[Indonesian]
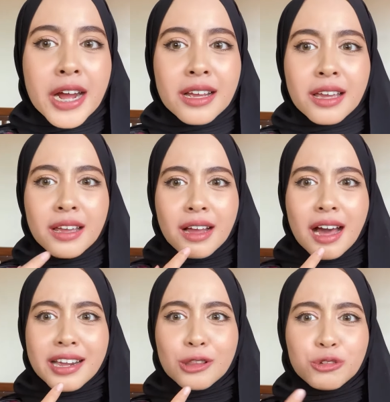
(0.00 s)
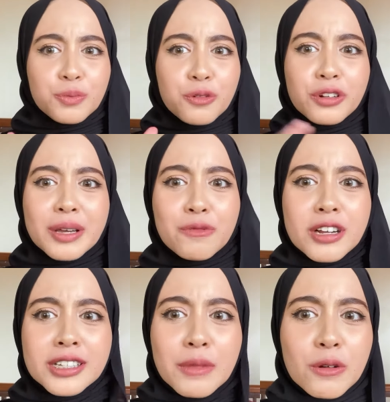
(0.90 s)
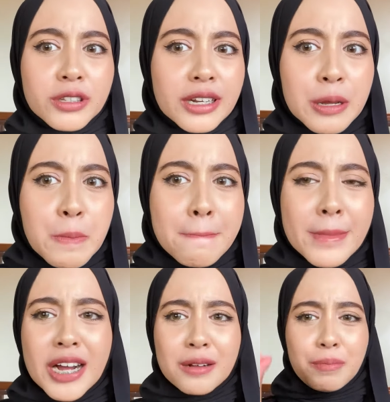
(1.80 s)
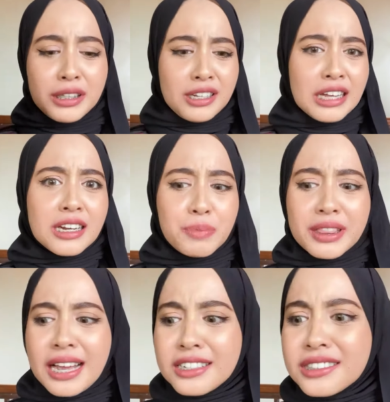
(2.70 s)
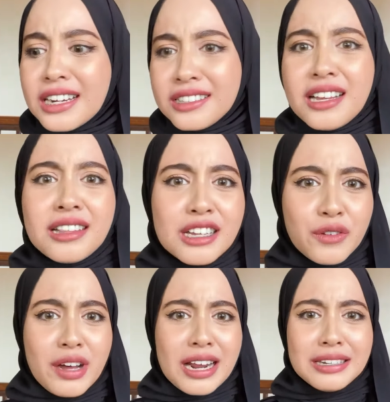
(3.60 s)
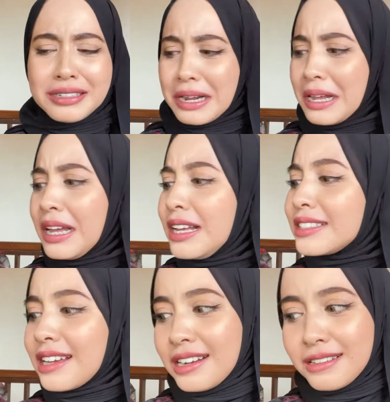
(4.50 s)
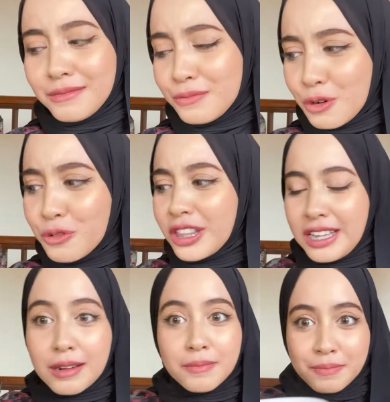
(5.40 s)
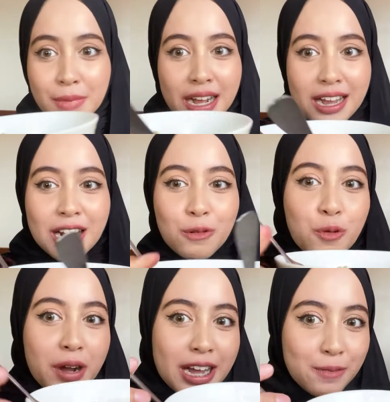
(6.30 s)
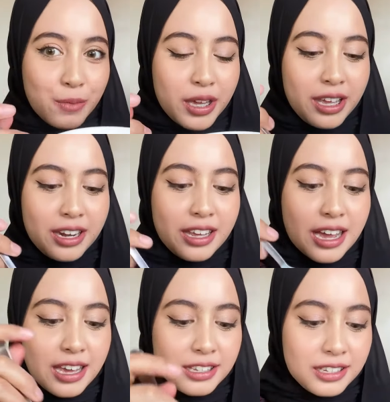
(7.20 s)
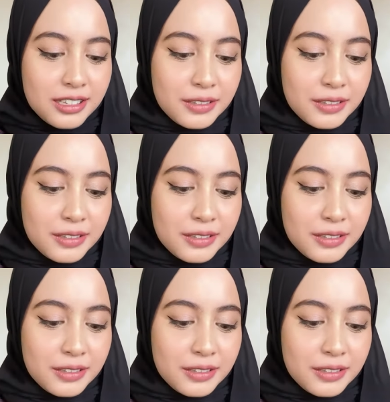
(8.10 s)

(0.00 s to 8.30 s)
ih harganya 70 ribuan sebagus ini Pesan aja dapet time stars dari Tasya Farasya Sekarang mau buktiin makan, aku mau makan mie ini guys